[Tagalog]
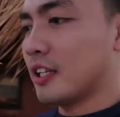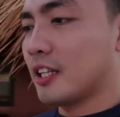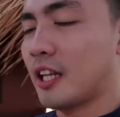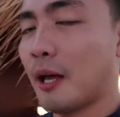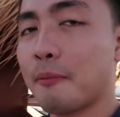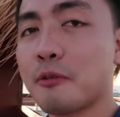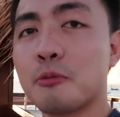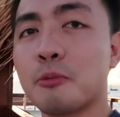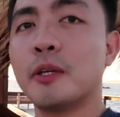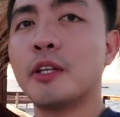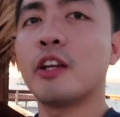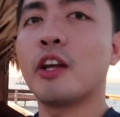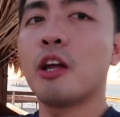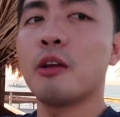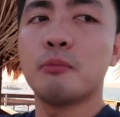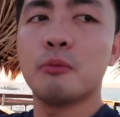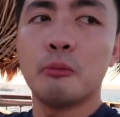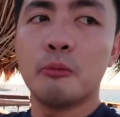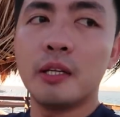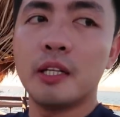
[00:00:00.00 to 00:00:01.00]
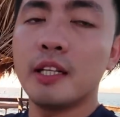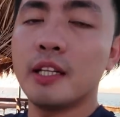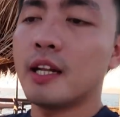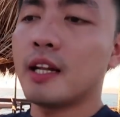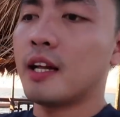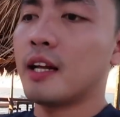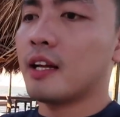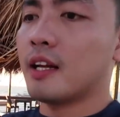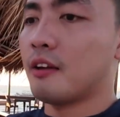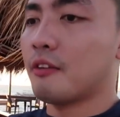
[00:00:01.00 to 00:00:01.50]
Tapos pwede kayong bumili
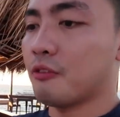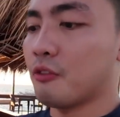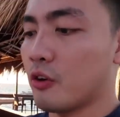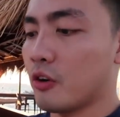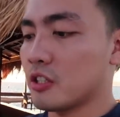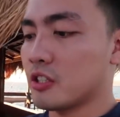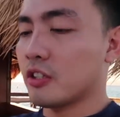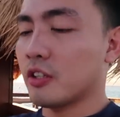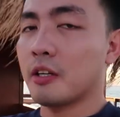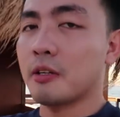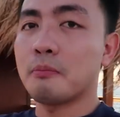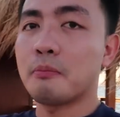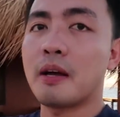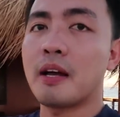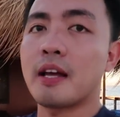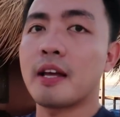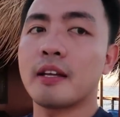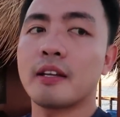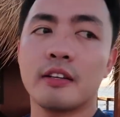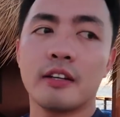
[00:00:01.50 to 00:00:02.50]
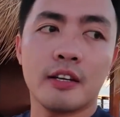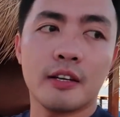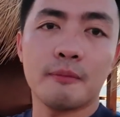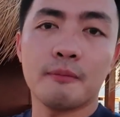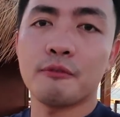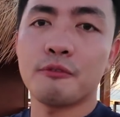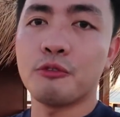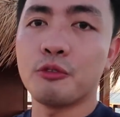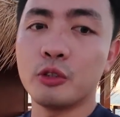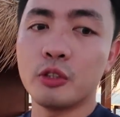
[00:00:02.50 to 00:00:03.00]
ng, of course, you can buy
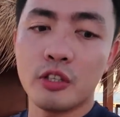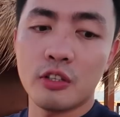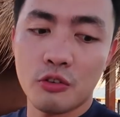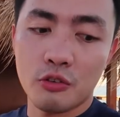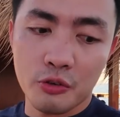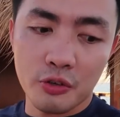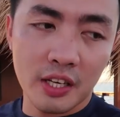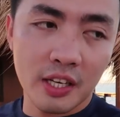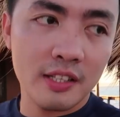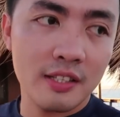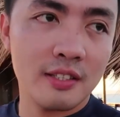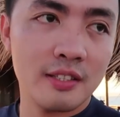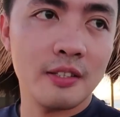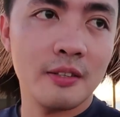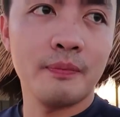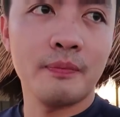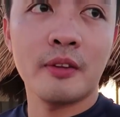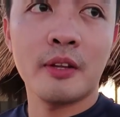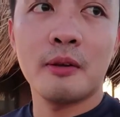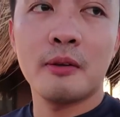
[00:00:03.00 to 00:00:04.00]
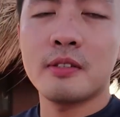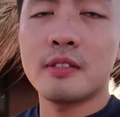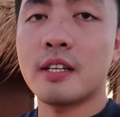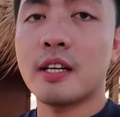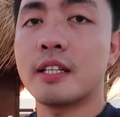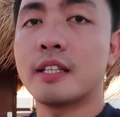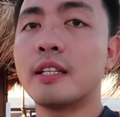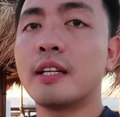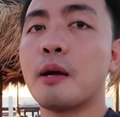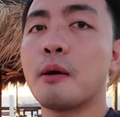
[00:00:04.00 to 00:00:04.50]
um, food and drinks
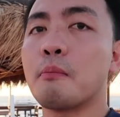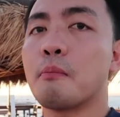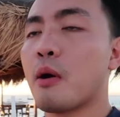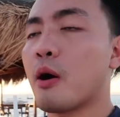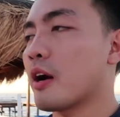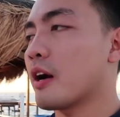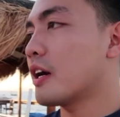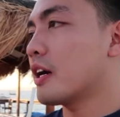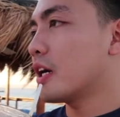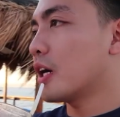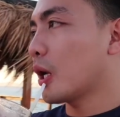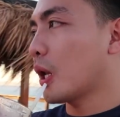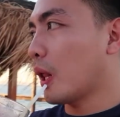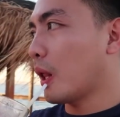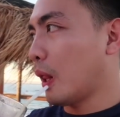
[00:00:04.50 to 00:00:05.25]
sa kanilang bar.